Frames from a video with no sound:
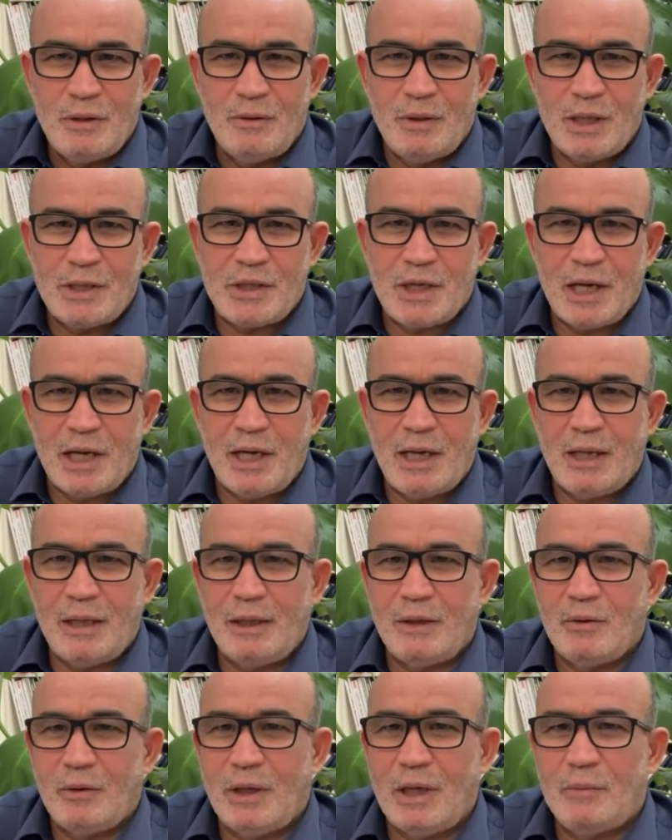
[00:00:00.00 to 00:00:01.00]
والاشكال
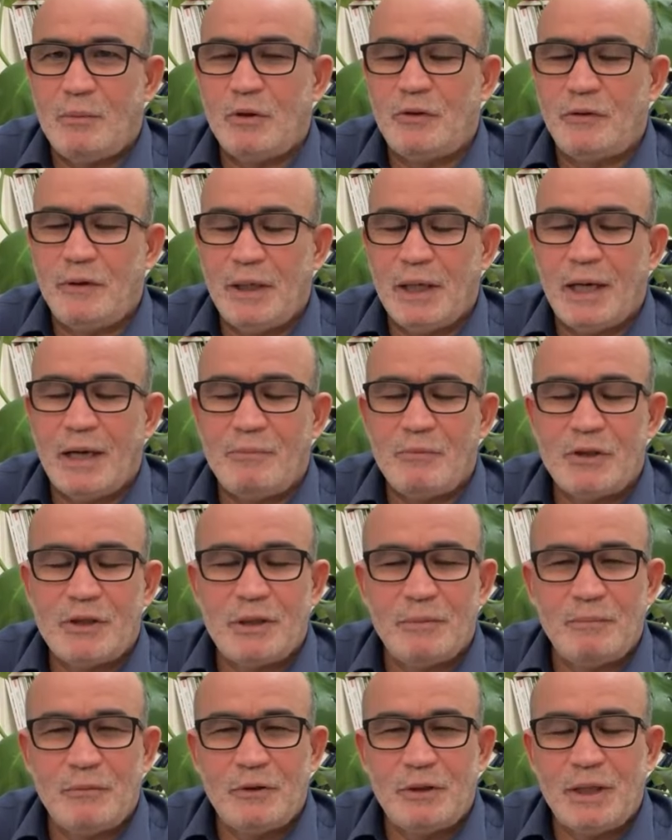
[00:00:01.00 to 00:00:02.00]
هذه كلها بوتفليقه مش
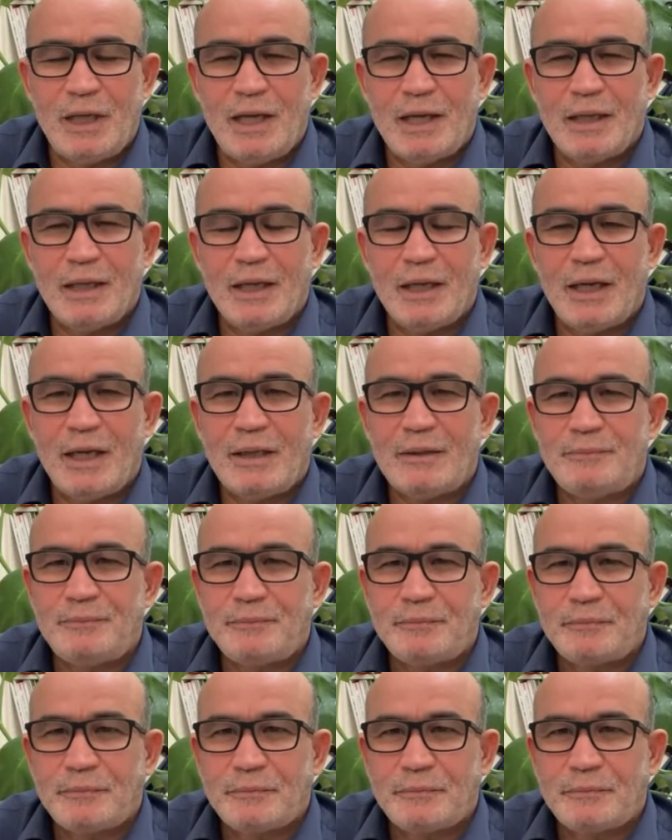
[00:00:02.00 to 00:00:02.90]
تبون حقيقه